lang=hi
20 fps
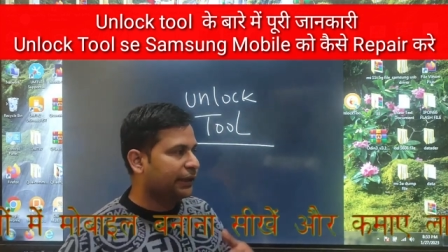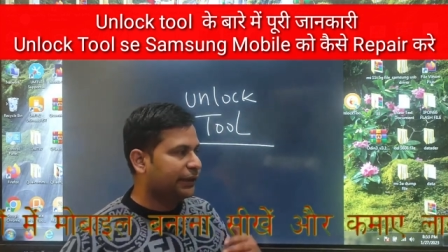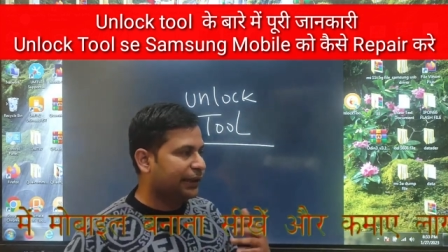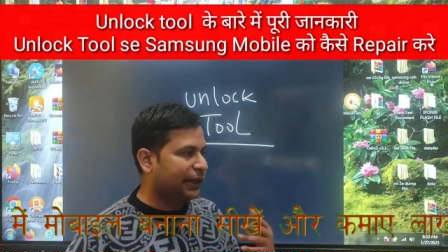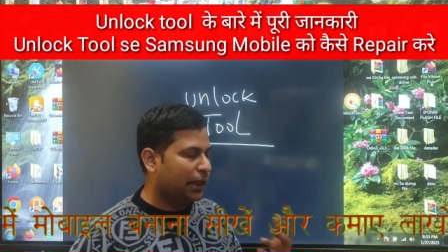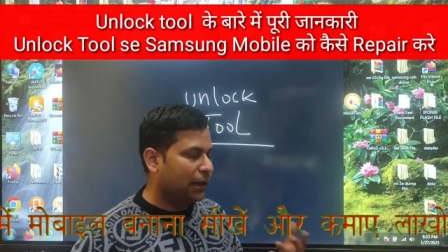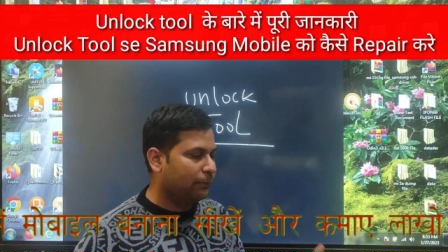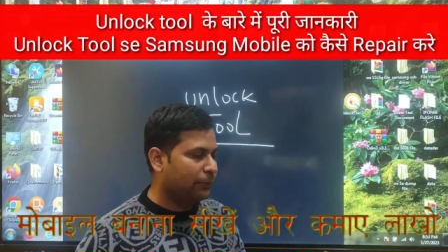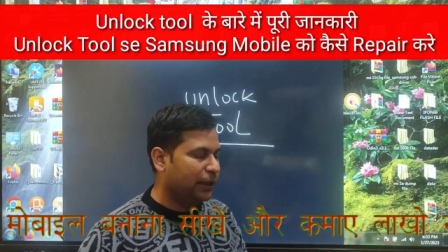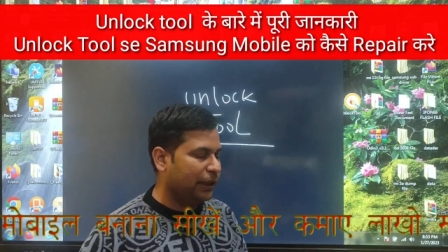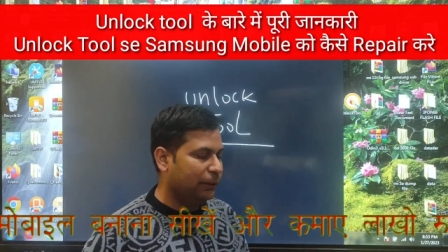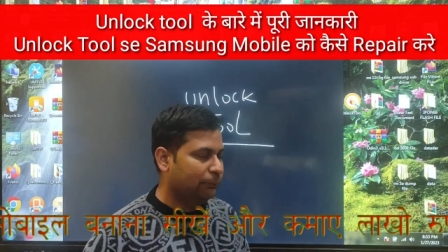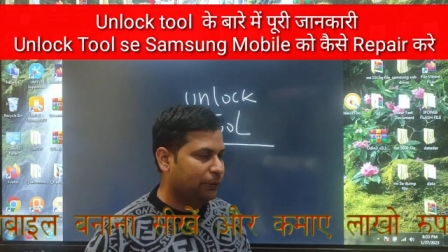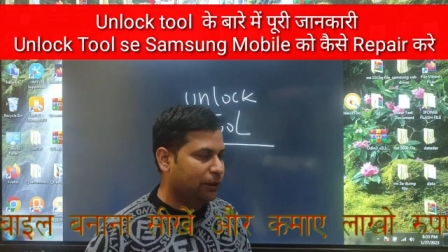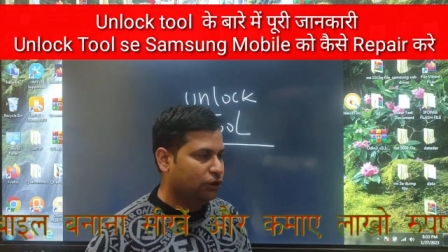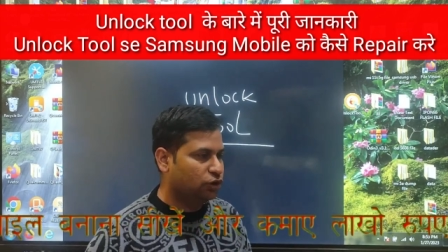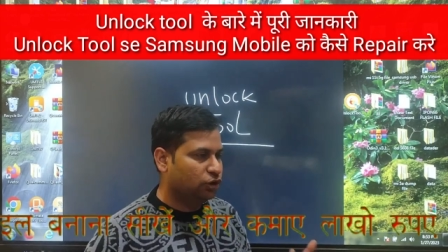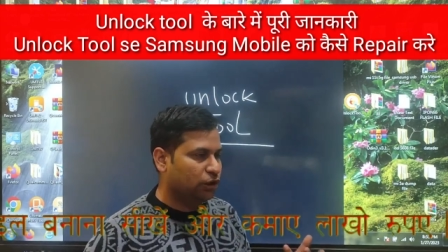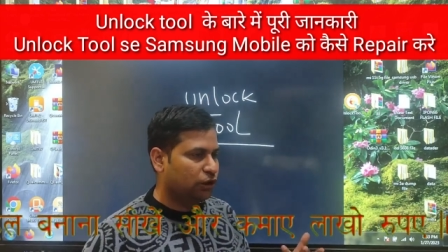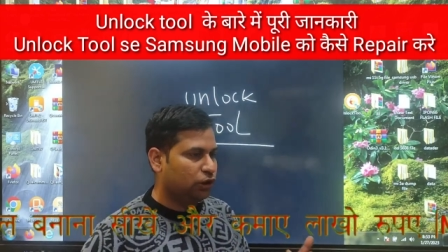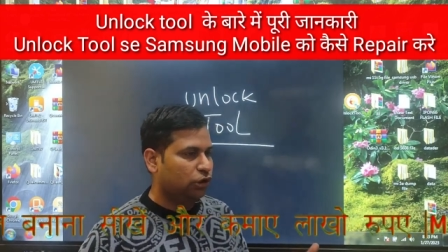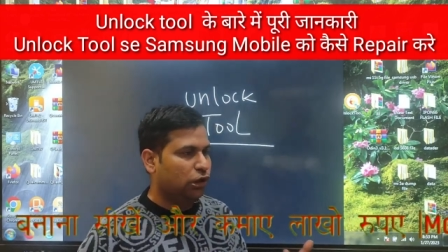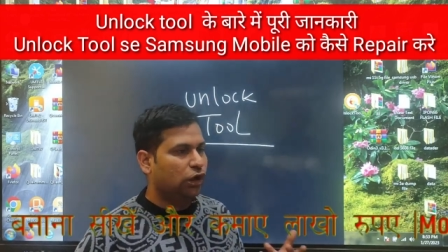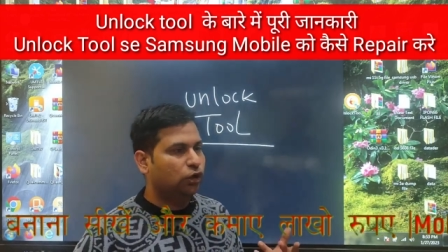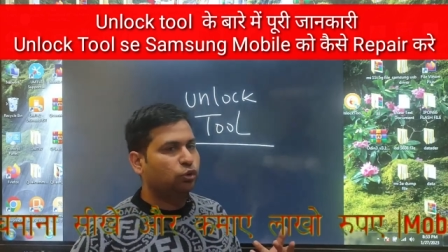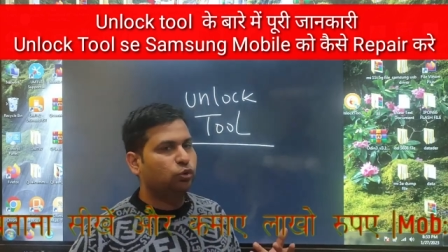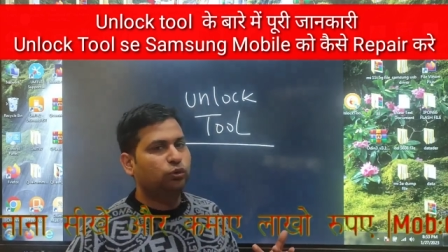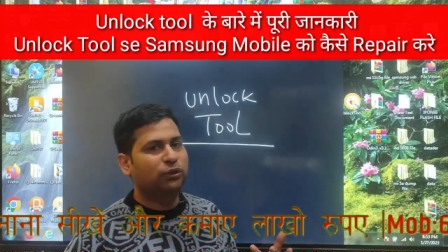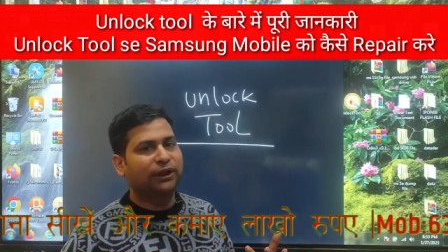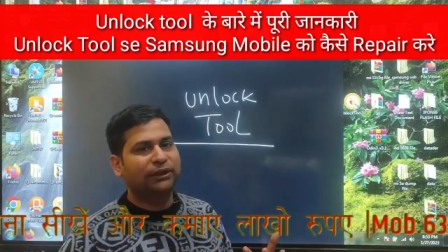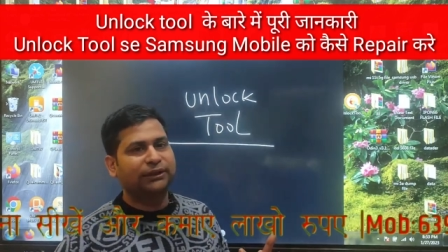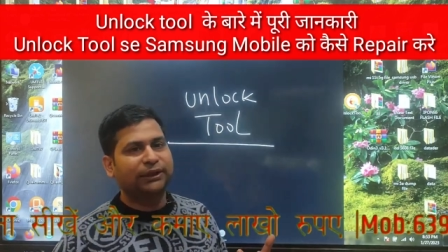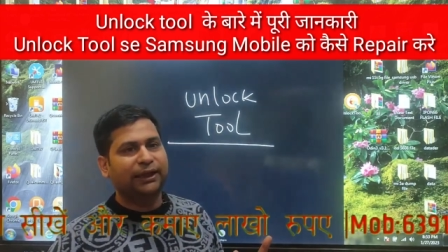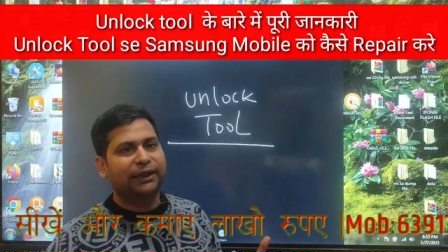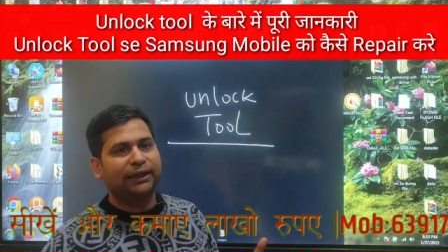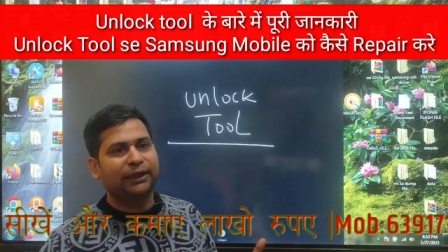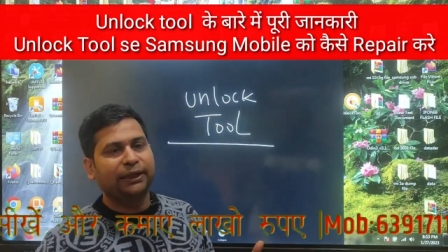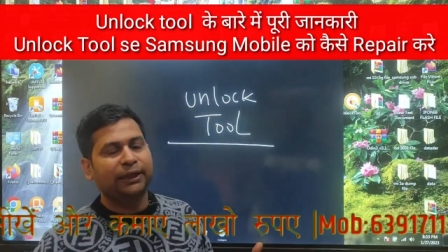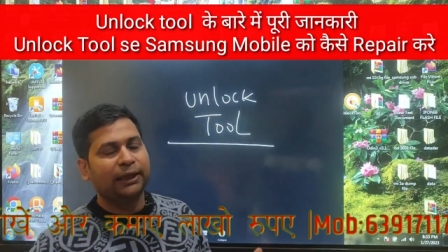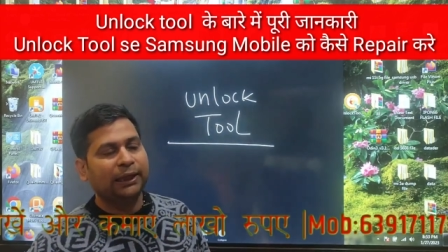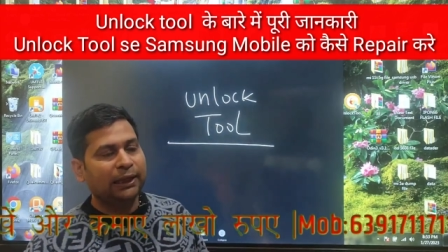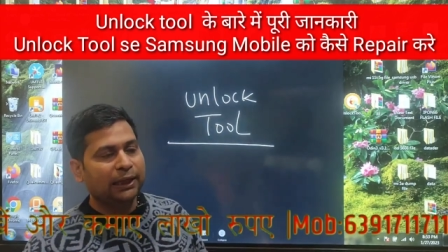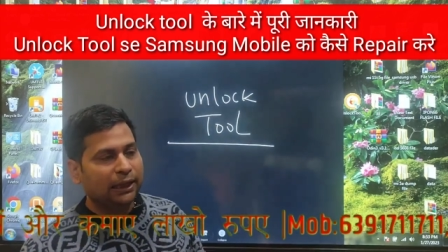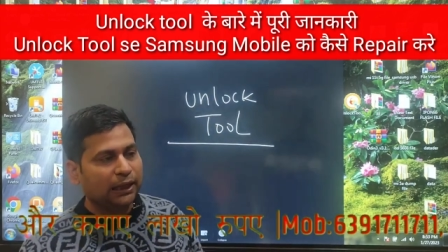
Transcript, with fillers: कि हमारे पास जो अनलॉक टूल आता है